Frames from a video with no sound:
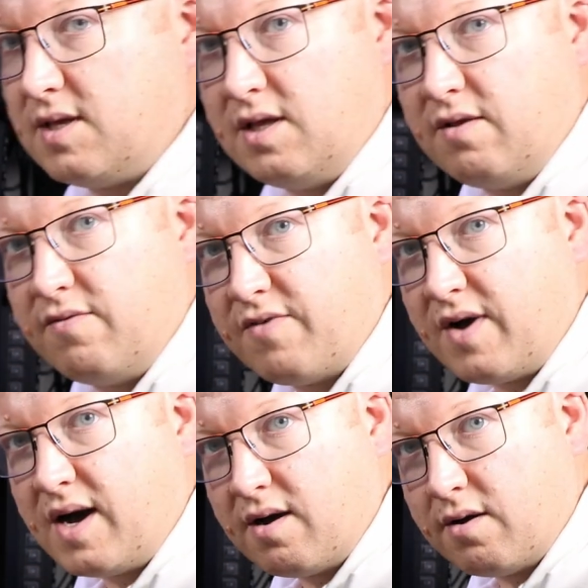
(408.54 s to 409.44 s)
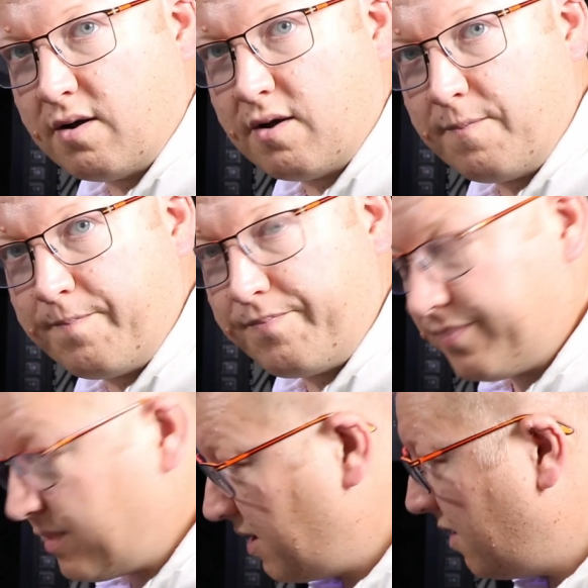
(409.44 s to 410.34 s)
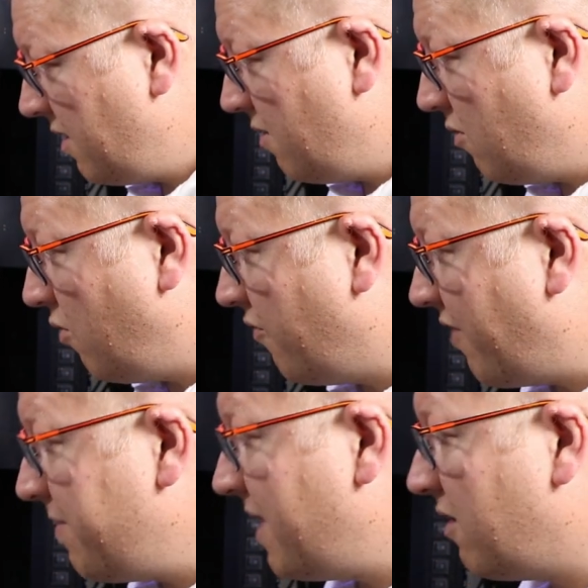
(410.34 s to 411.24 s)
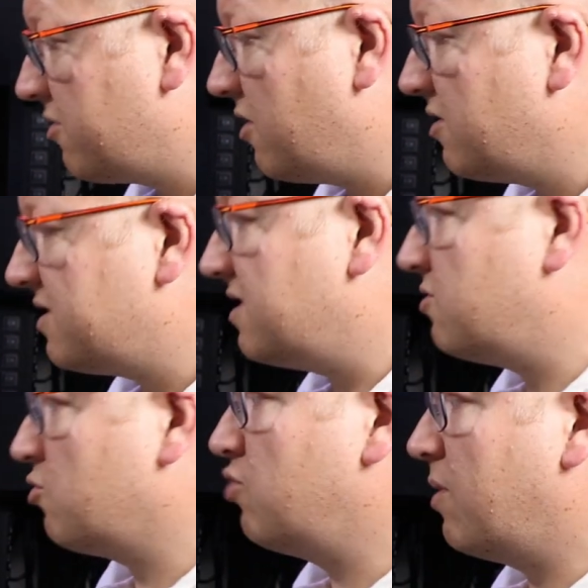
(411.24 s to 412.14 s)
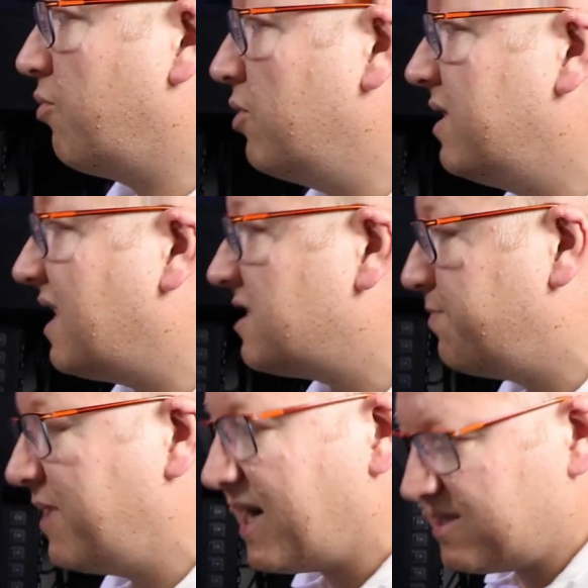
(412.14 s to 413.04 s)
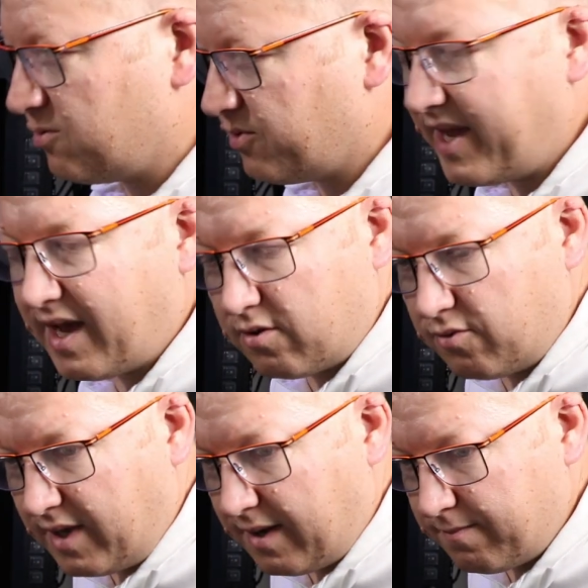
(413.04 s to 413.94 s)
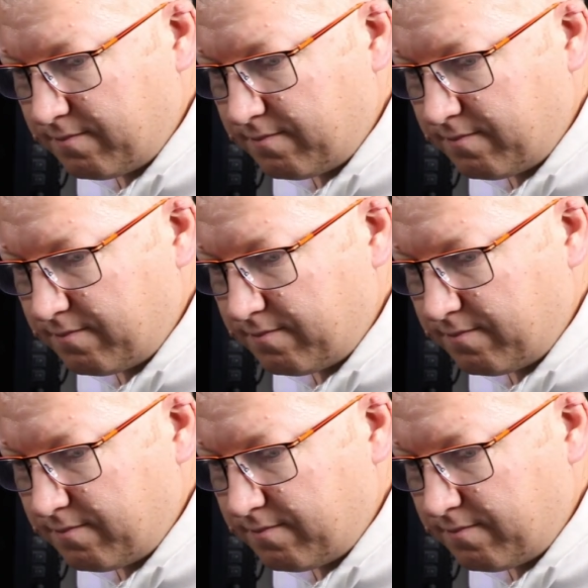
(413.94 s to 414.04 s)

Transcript: il va, euh, on va bien entendre, c'est surtout un bruit d'aspiration d'air qu'on a.